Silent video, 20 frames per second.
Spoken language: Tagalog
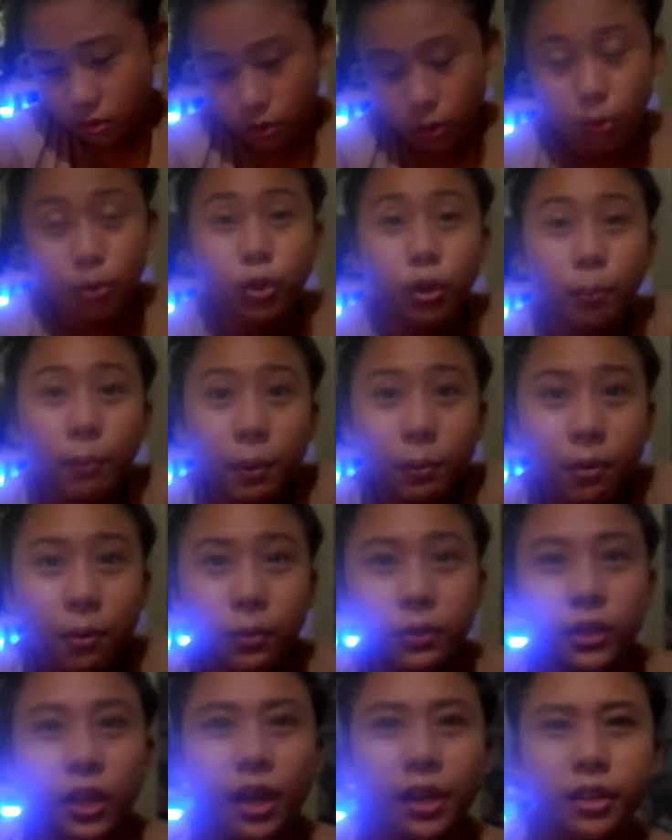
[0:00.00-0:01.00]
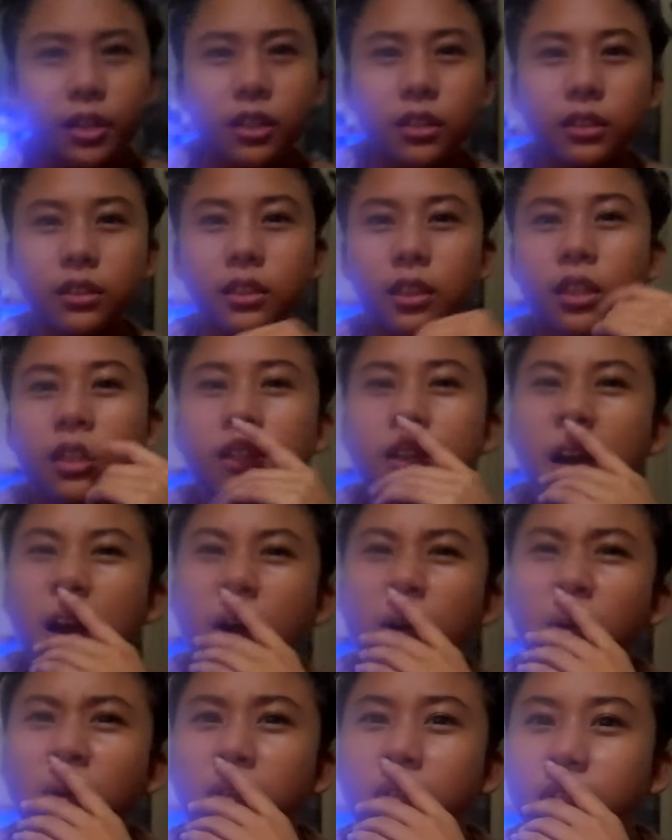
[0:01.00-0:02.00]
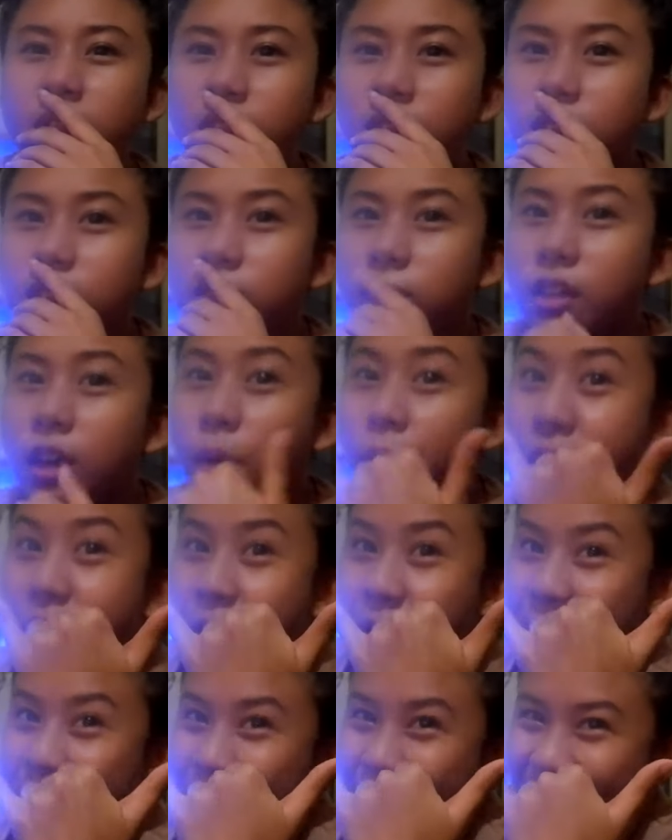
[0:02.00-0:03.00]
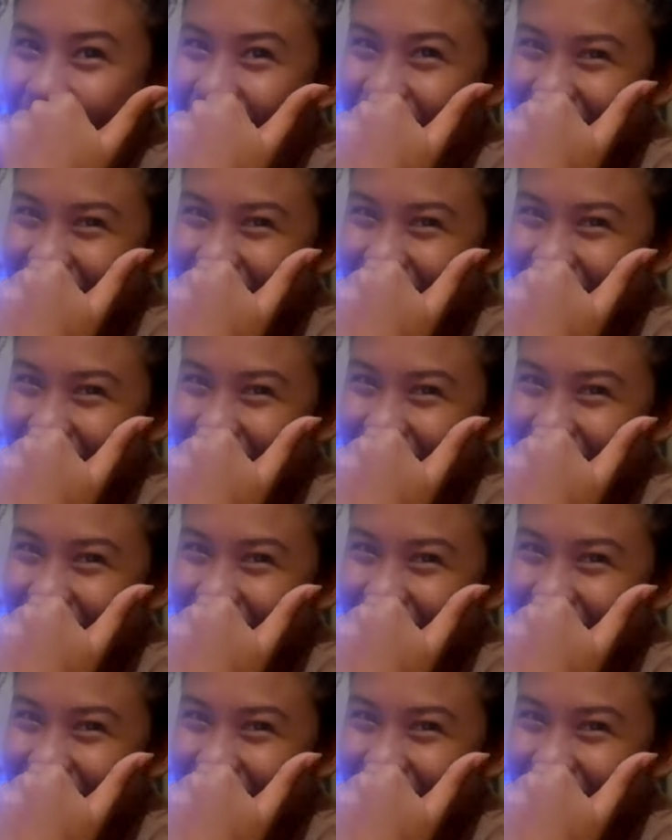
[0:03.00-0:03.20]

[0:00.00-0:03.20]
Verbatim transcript: So, yun. Pag pumunta kayo ng Siargao, gawin nyo to.